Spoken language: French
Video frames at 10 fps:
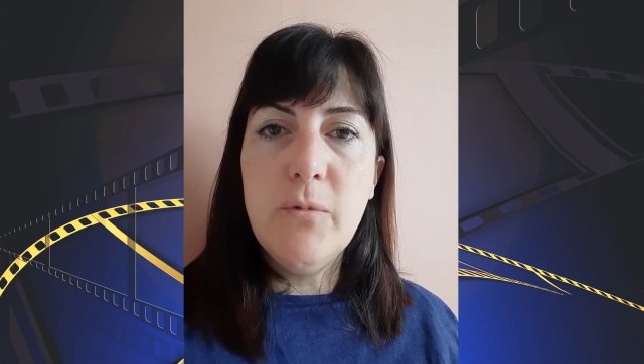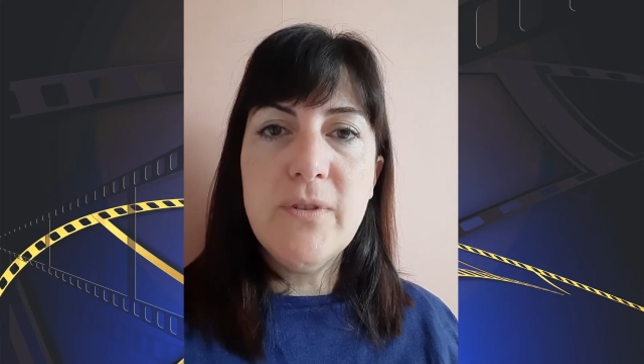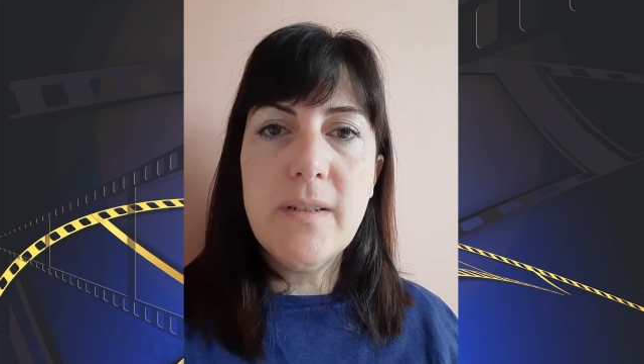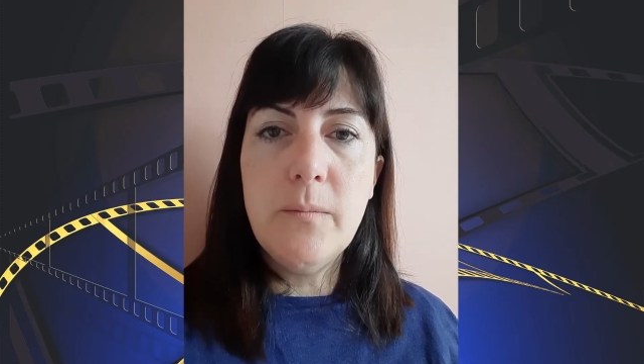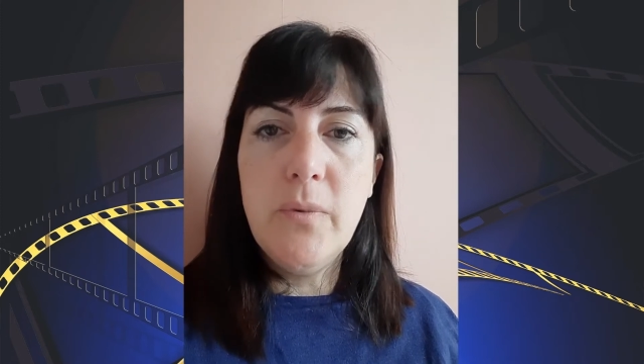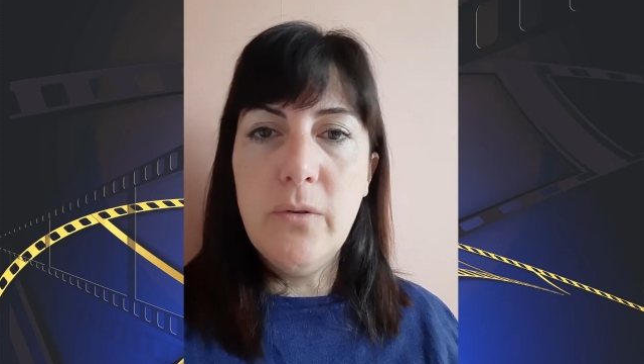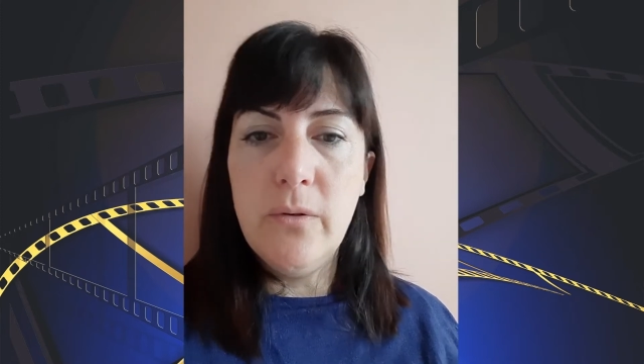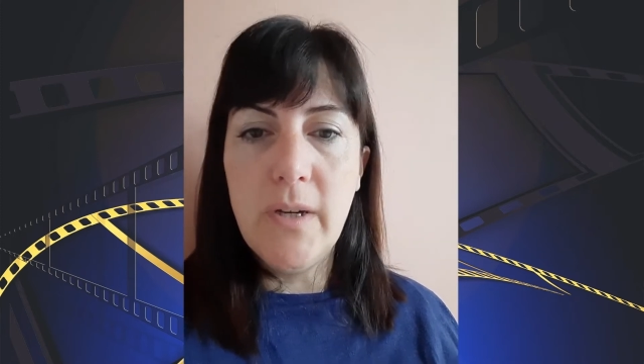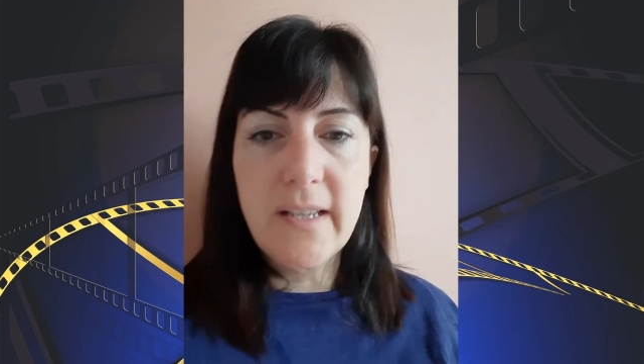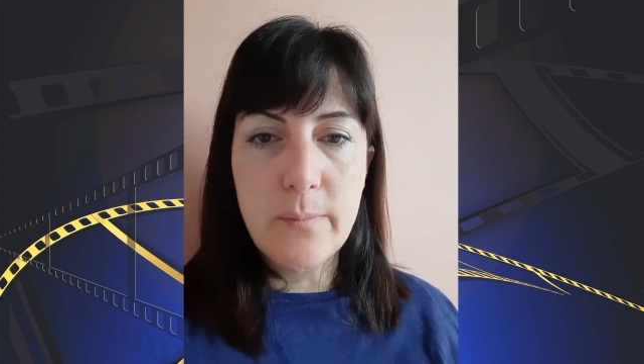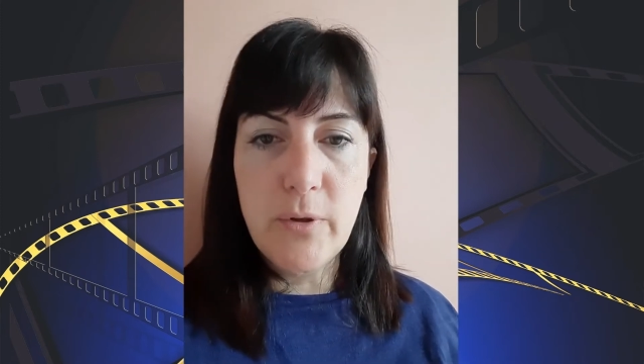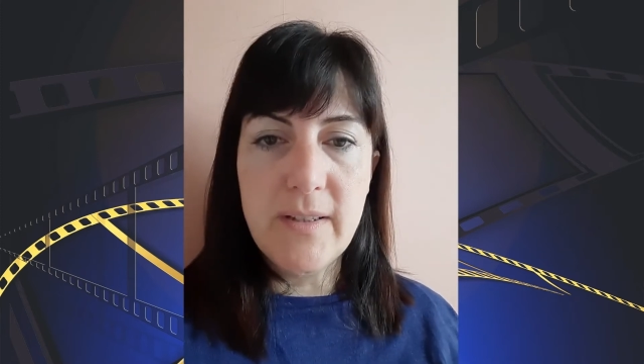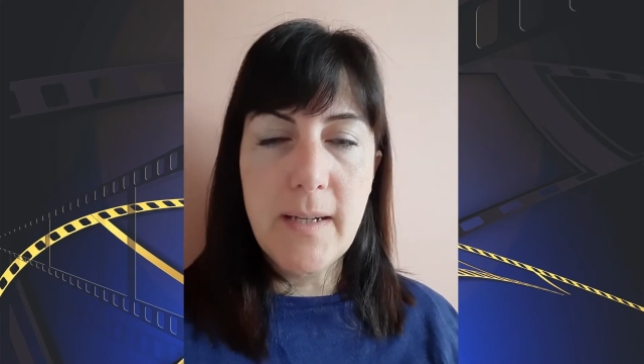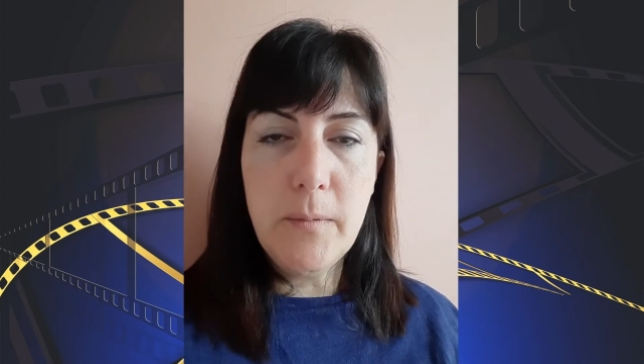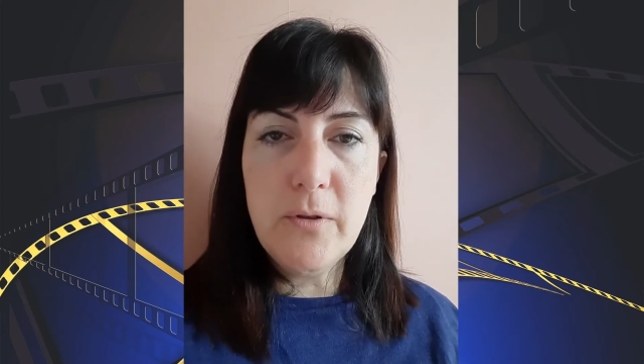me semble
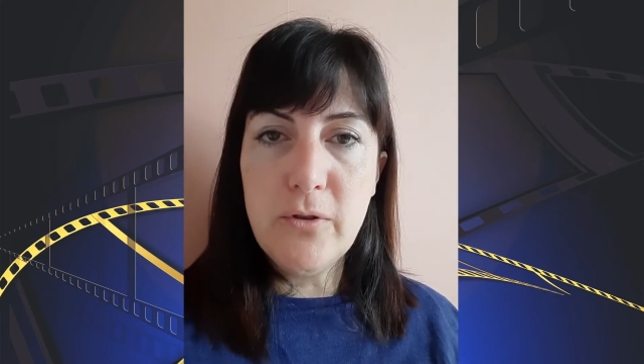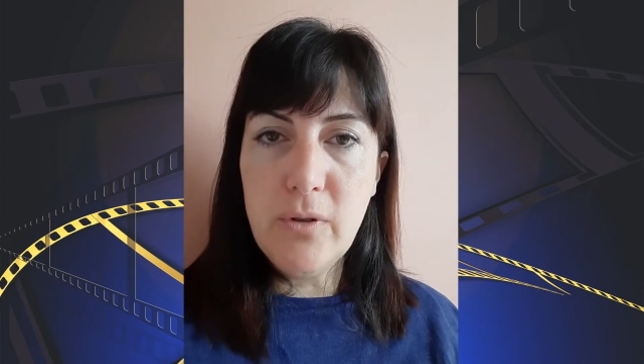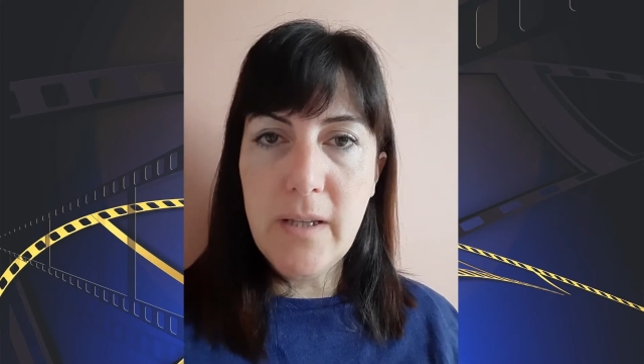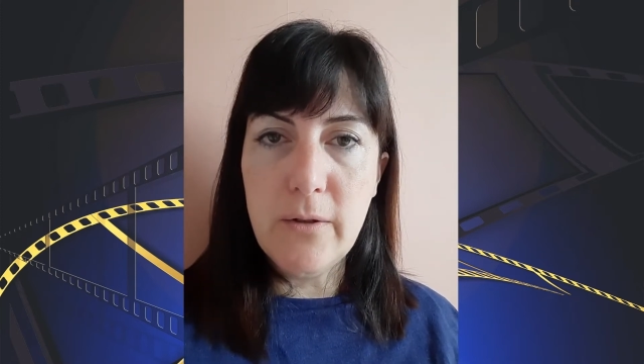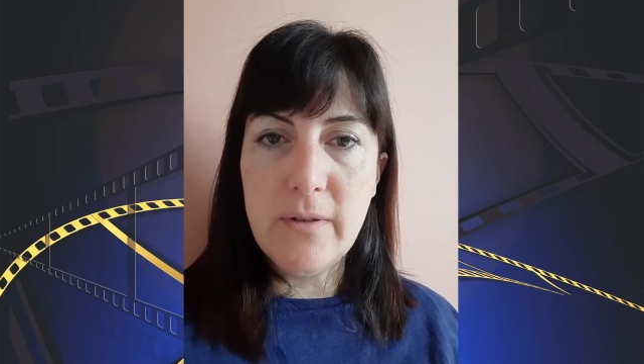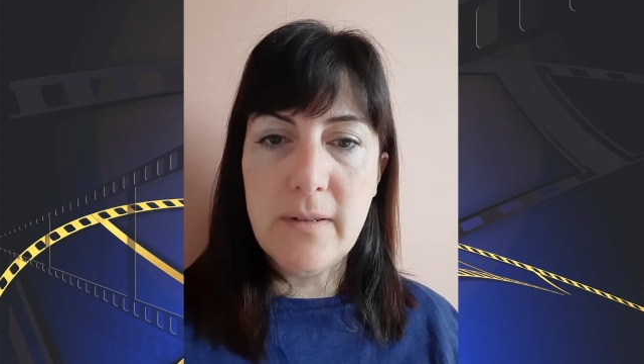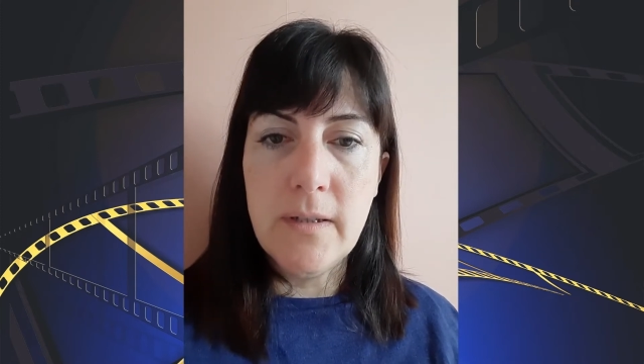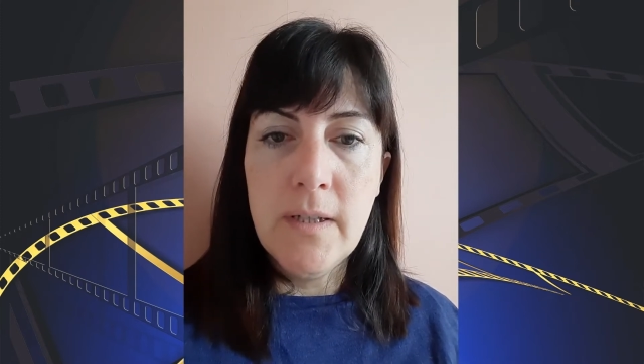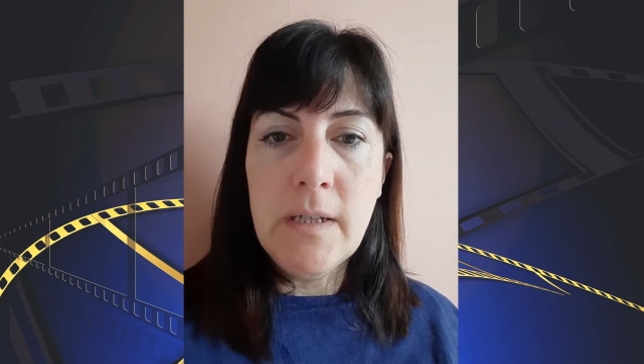exploitable, je la note.